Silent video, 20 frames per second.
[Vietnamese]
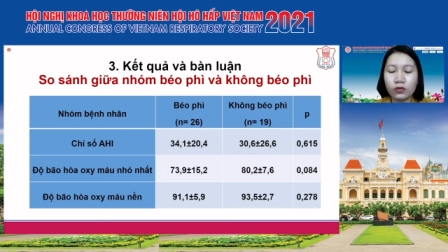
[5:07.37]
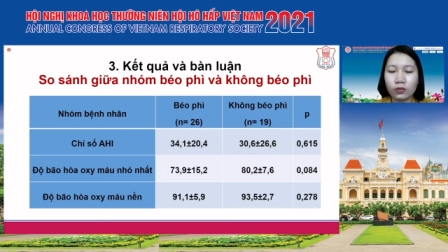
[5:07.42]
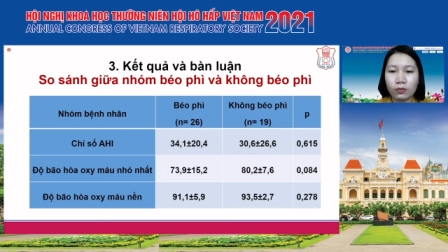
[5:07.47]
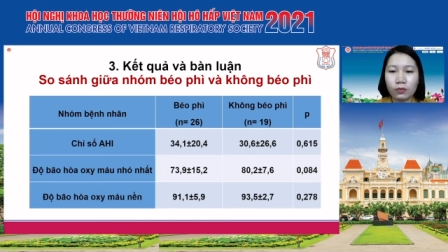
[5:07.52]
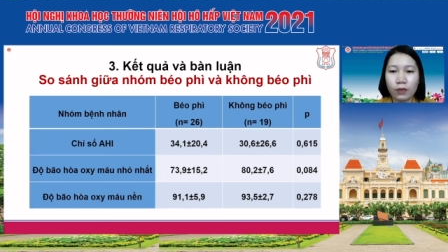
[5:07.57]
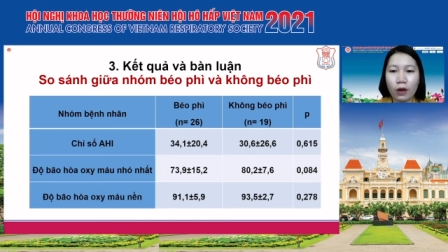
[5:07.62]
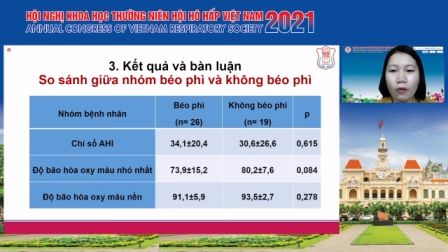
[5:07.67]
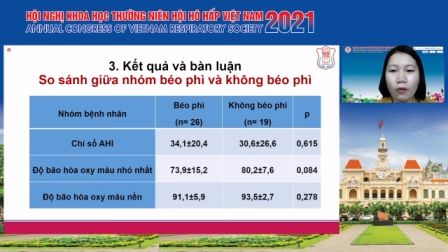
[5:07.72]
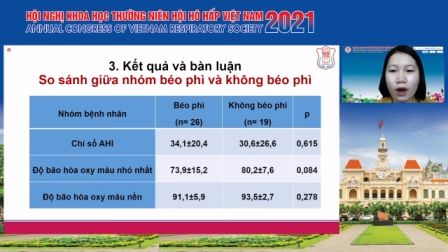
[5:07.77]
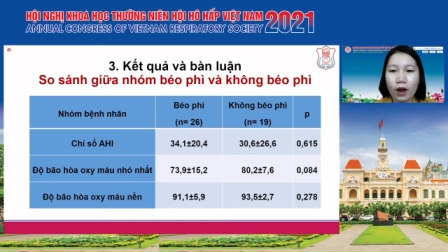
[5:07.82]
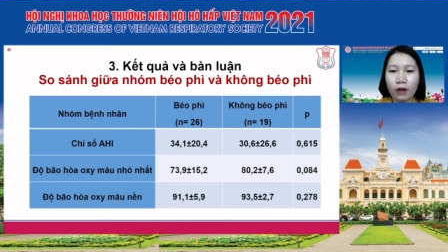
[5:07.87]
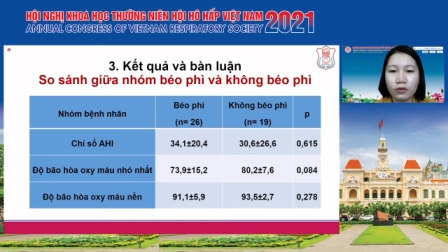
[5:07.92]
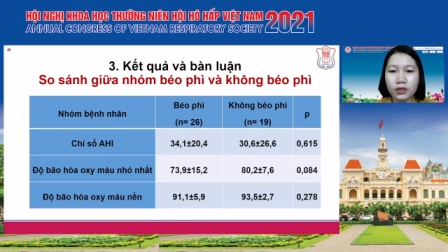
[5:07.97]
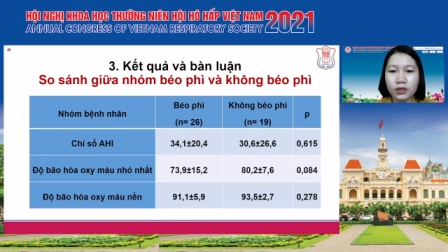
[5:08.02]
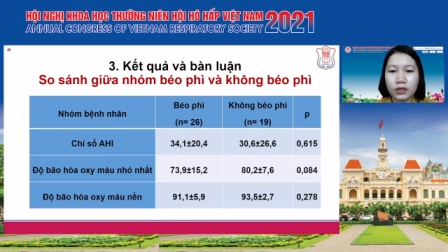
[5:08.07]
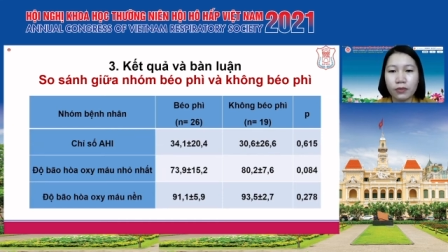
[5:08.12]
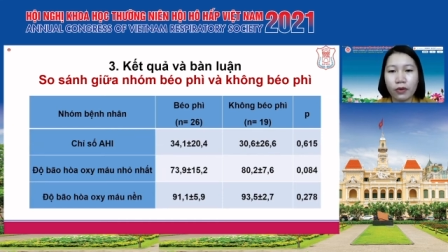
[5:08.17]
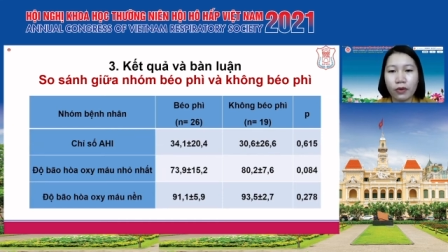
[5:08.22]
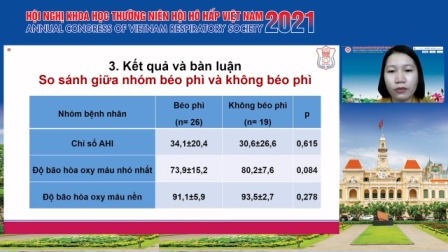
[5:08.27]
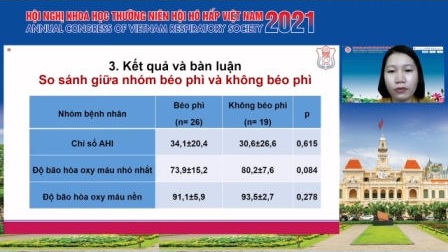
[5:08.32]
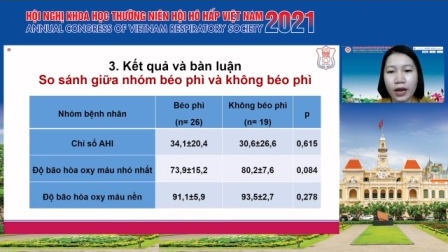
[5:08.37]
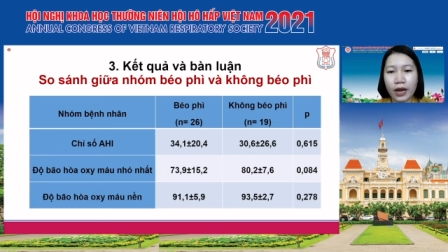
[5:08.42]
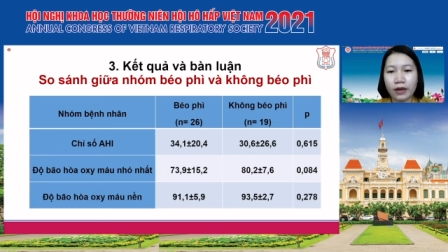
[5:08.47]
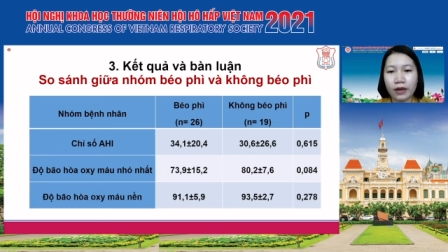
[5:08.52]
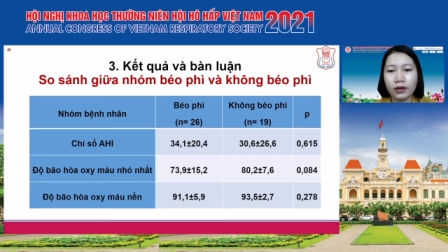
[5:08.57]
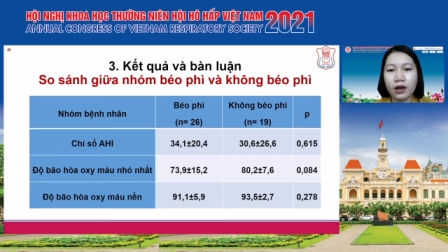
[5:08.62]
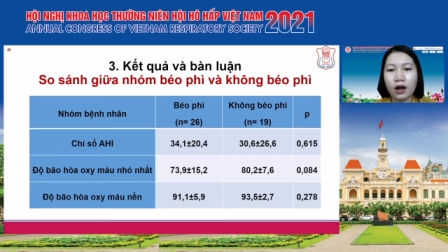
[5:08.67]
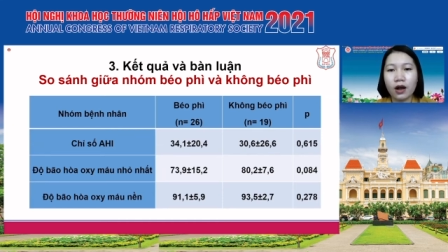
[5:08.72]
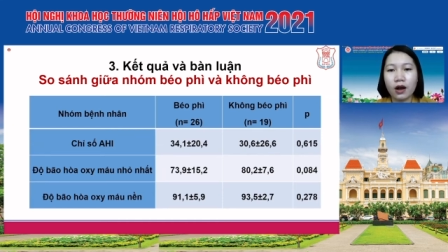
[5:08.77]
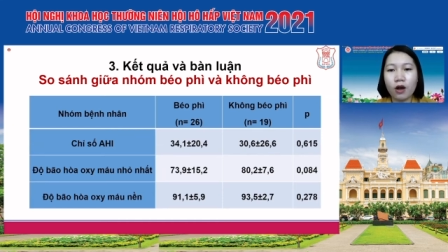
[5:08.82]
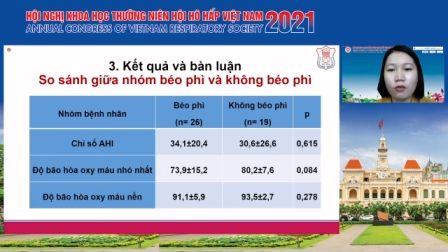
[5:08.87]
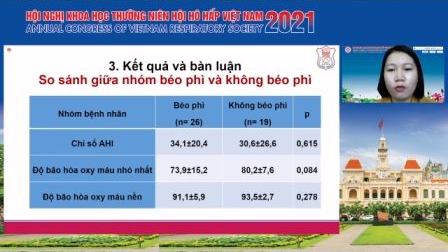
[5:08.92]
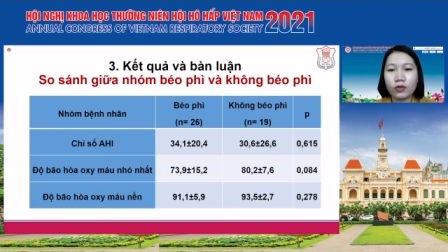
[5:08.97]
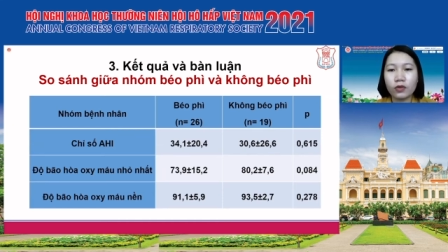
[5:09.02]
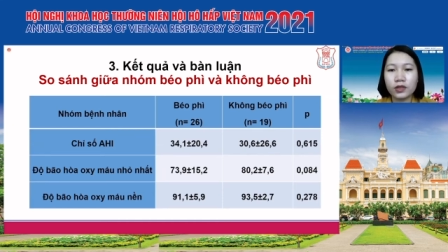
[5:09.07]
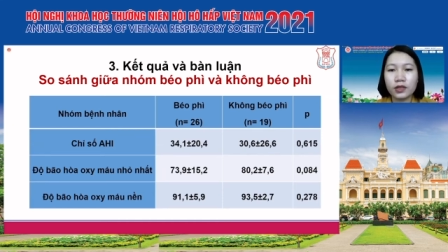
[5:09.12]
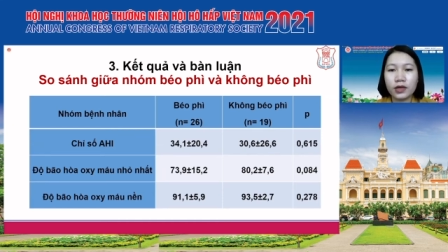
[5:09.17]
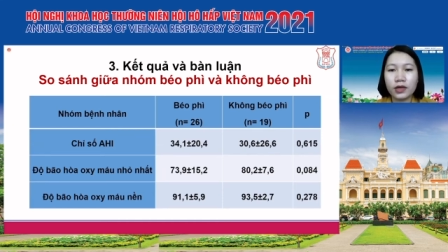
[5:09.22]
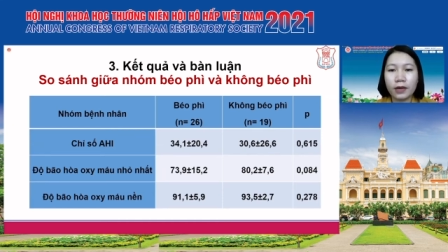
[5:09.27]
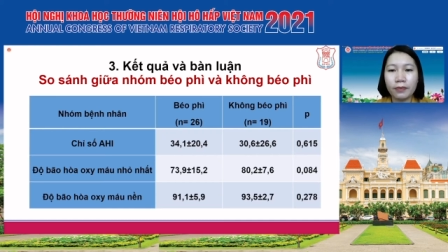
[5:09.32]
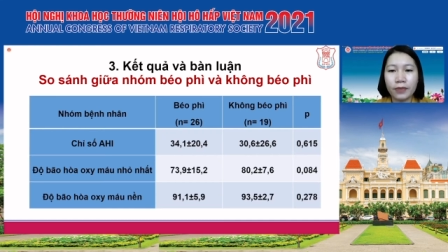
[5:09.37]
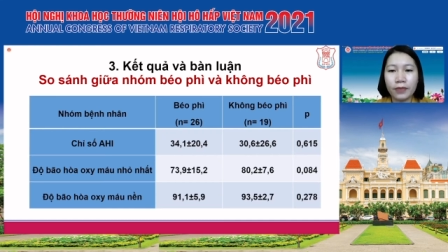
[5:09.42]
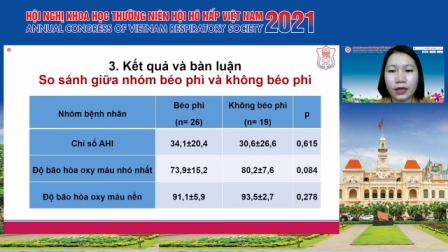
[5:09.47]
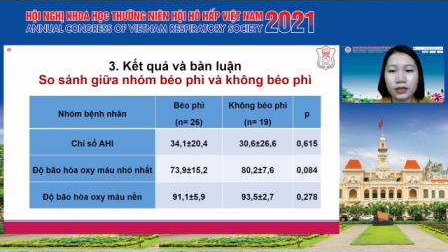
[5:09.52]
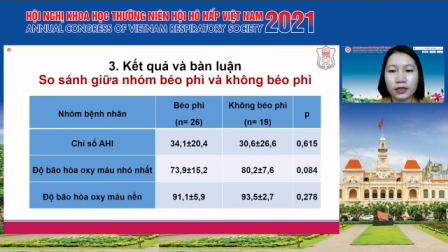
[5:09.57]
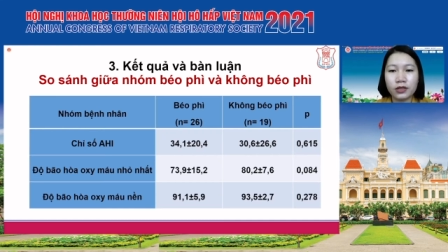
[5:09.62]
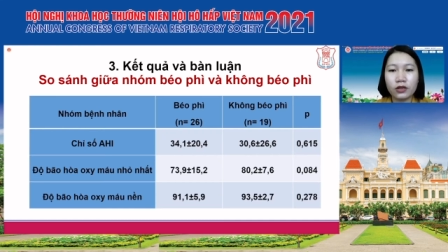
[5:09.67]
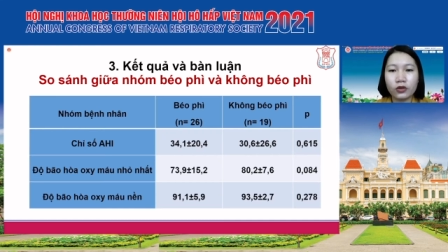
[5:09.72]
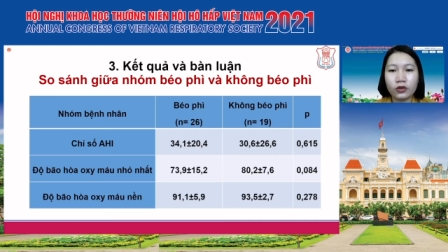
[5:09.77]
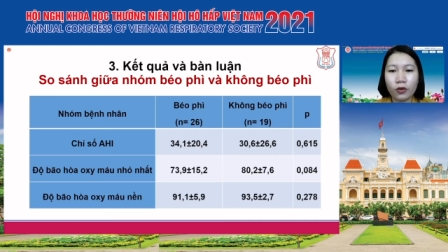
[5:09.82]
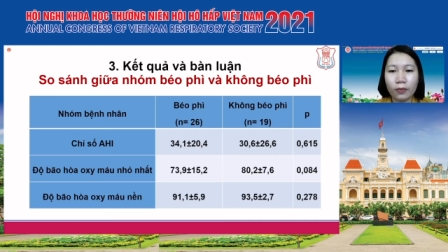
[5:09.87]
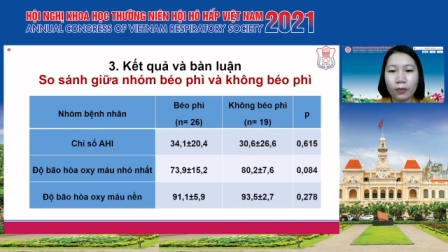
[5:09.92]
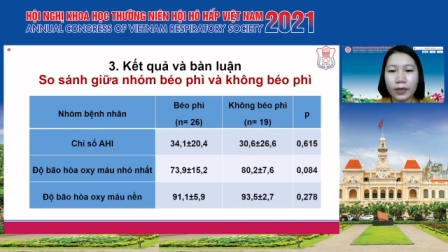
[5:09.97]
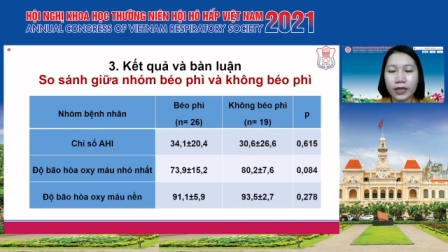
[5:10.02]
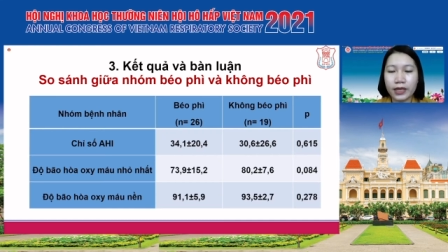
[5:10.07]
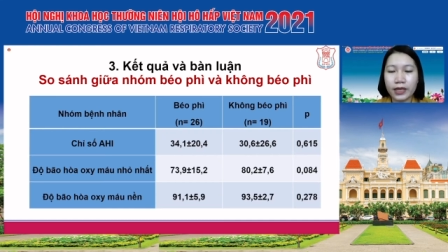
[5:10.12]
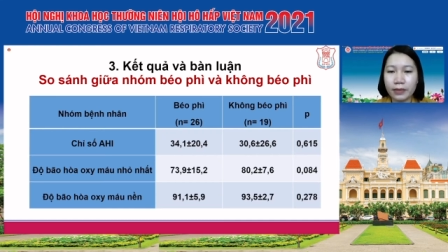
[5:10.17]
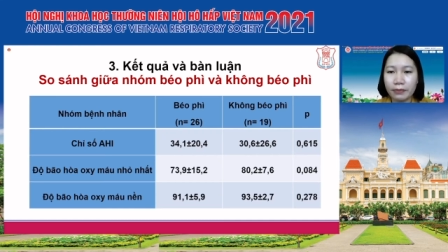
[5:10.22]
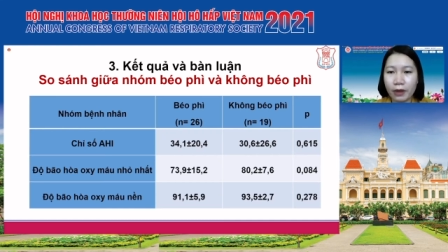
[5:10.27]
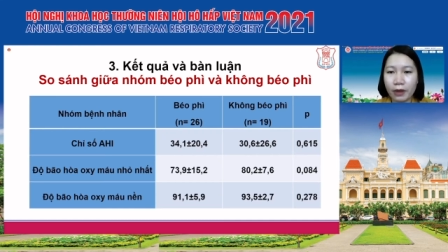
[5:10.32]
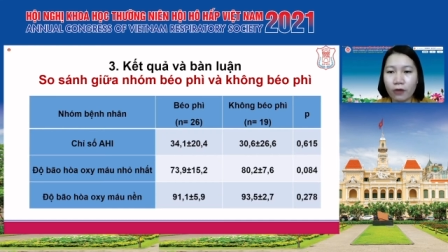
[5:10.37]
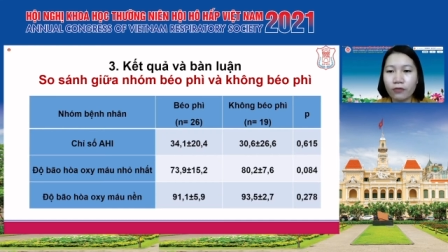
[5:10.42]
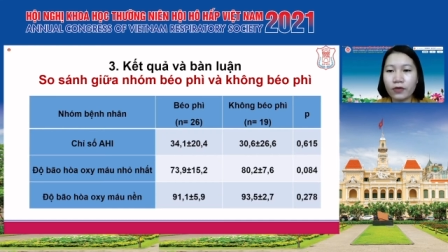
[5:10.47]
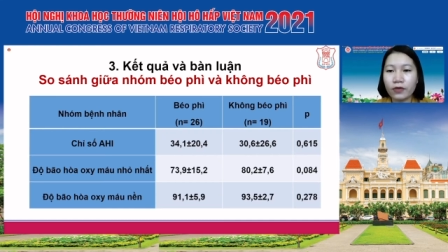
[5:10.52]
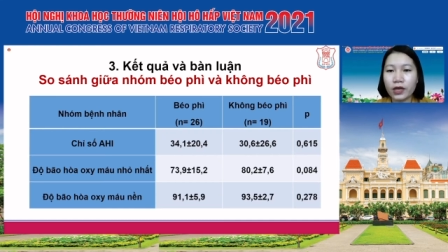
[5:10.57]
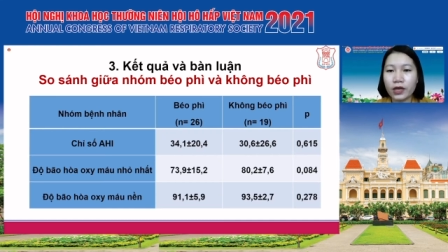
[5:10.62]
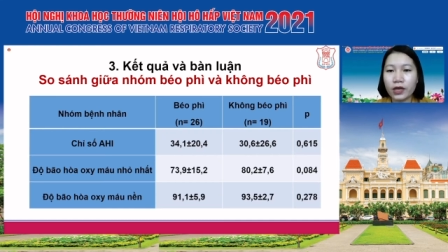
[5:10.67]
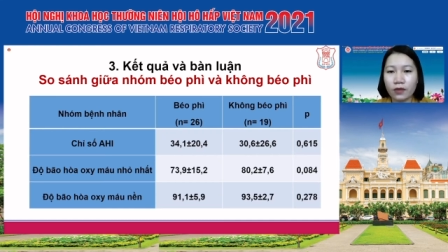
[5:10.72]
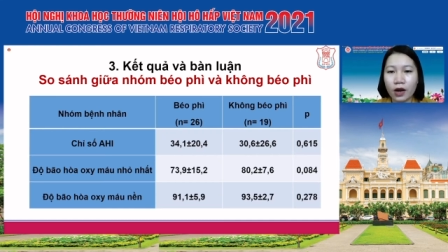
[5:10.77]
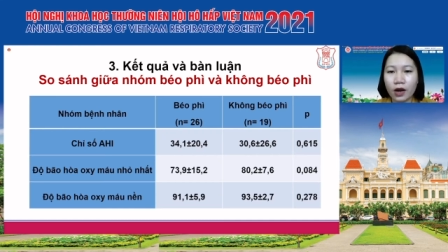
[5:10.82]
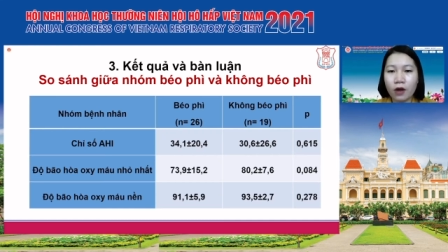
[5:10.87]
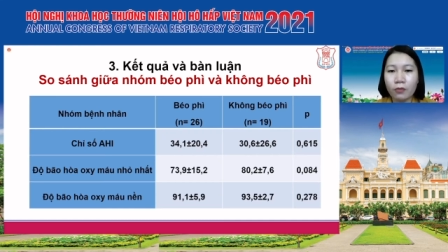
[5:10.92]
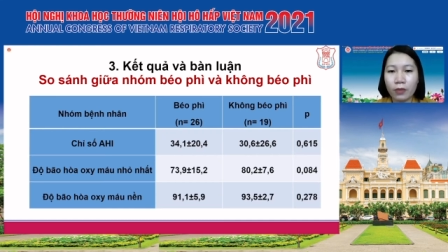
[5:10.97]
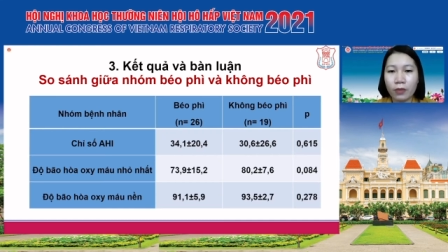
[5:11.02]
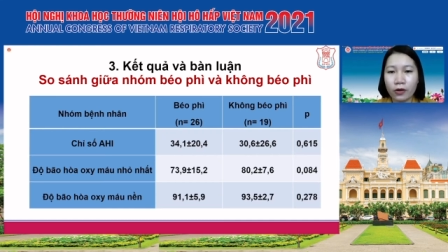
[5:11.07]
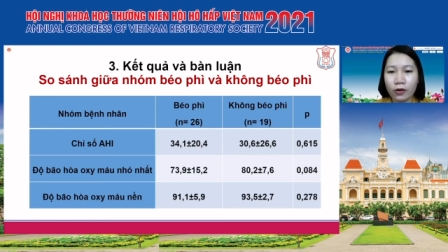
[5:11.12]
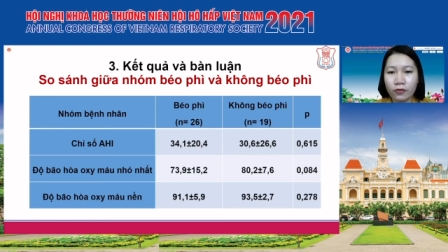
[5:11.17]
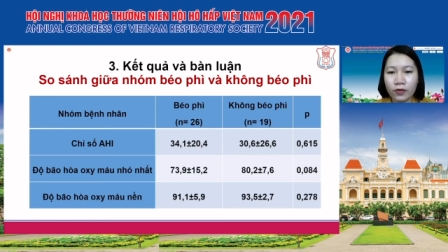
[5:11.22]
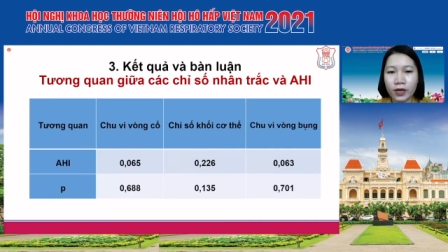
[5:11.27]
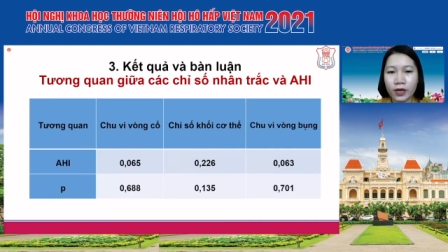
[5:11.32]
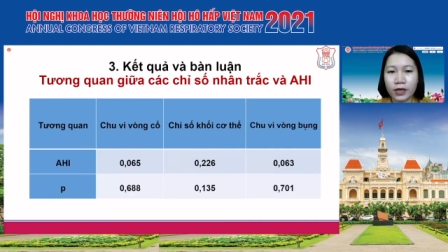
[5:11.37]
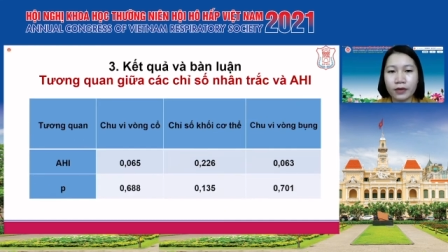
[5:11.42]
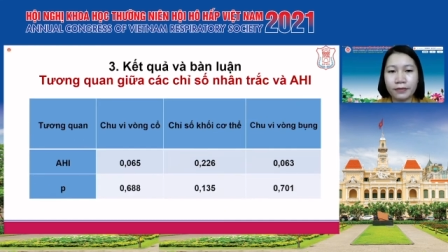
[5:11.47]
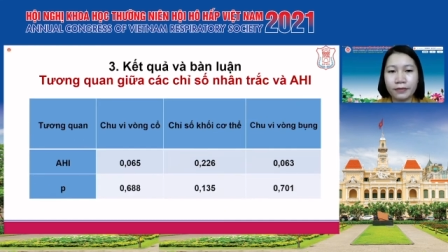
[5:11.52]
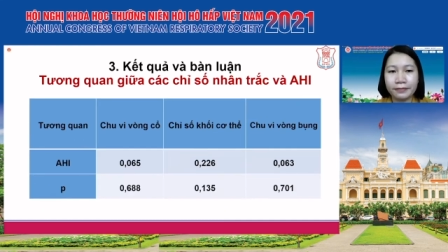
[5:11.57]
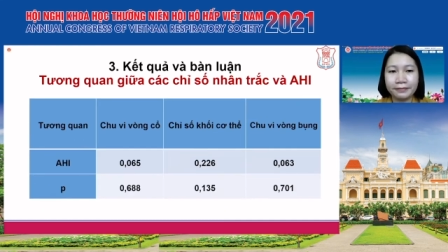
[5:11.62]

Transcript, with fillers: bão hòa oxy máu nền không có sự khác biệt giữa nhóm bệnh nhân béo phì và không béo phì.